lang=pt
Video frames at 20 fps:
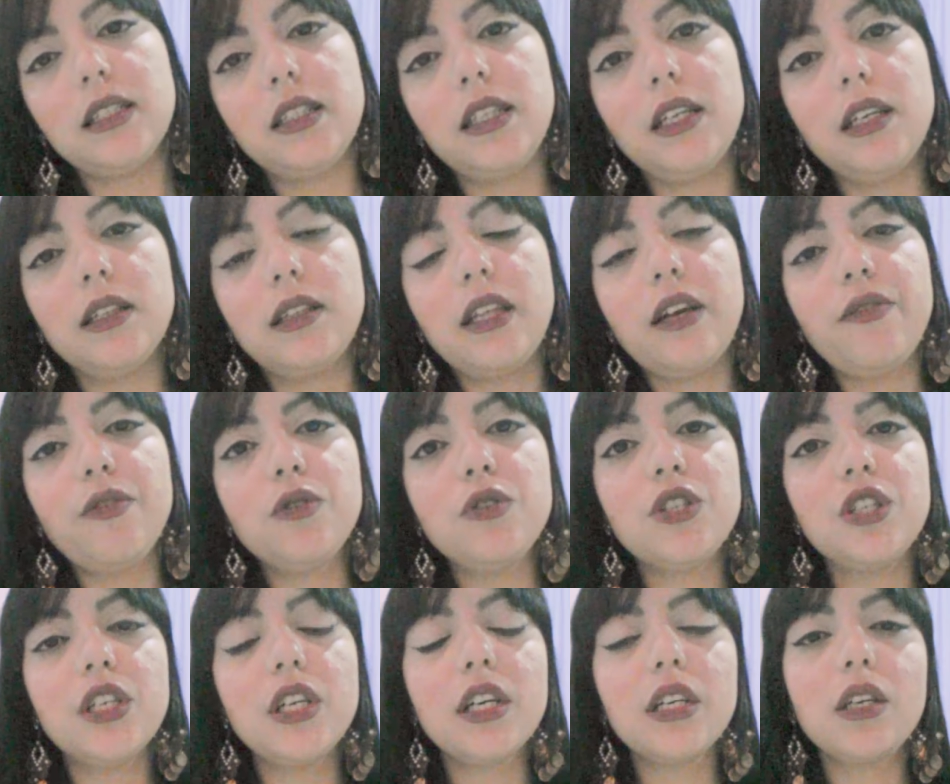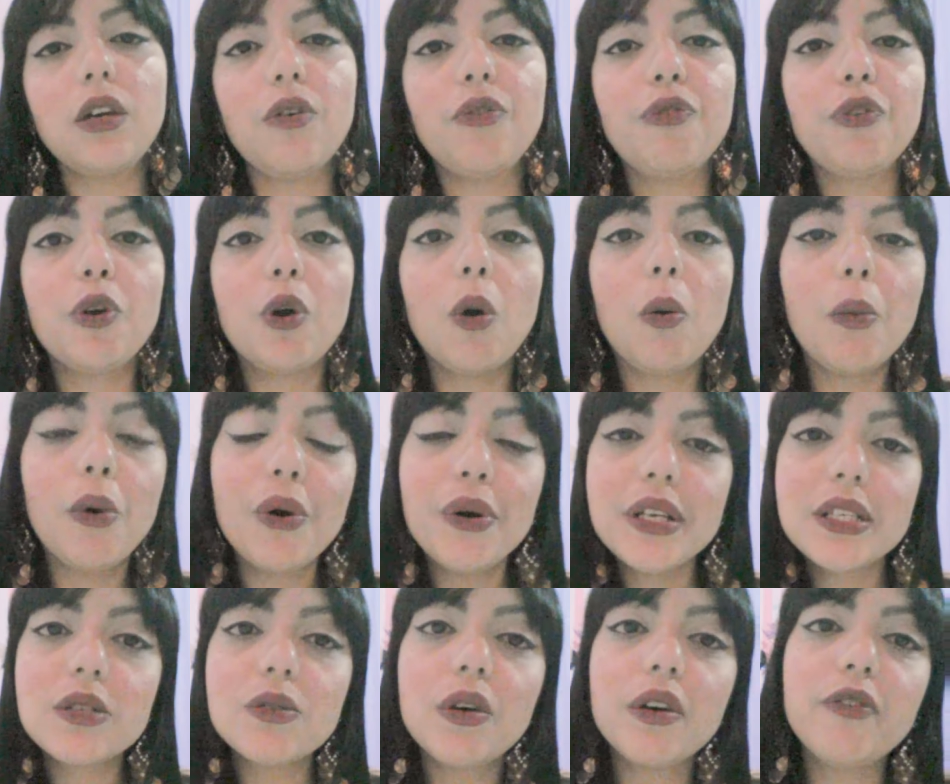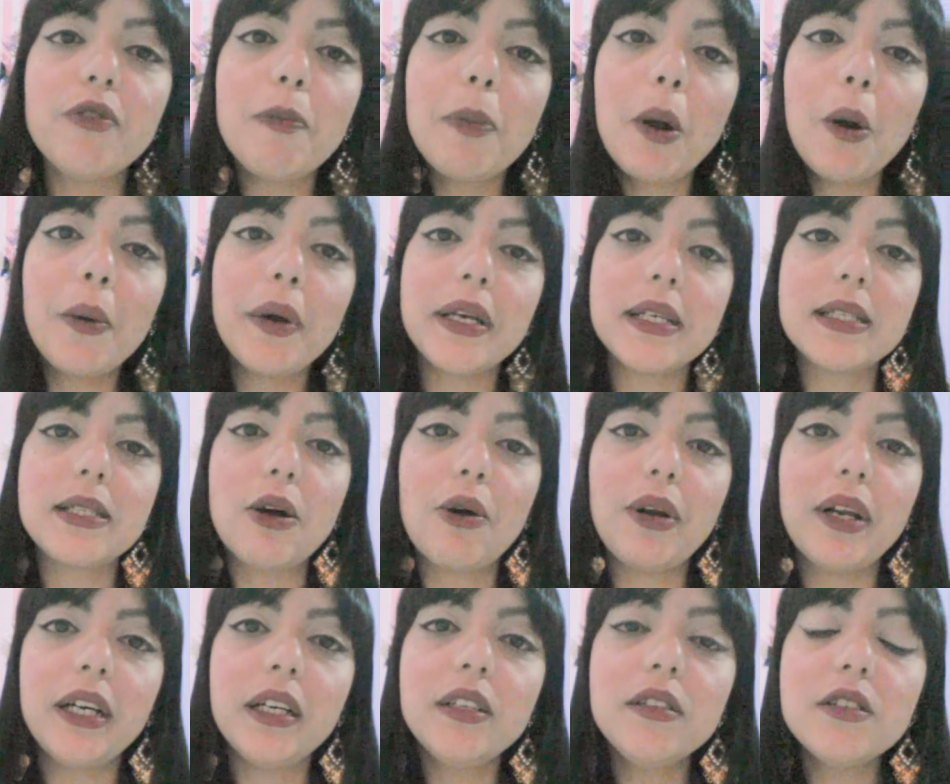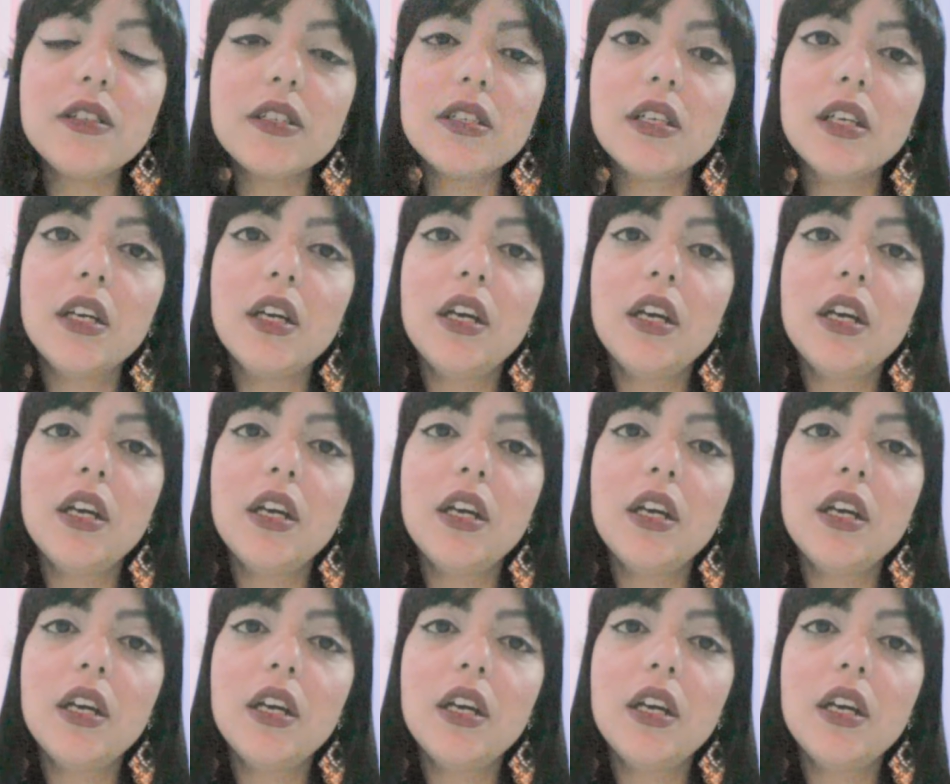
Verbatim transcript: que teve um dia que eu fui com meu ex-noivo para um restaurante.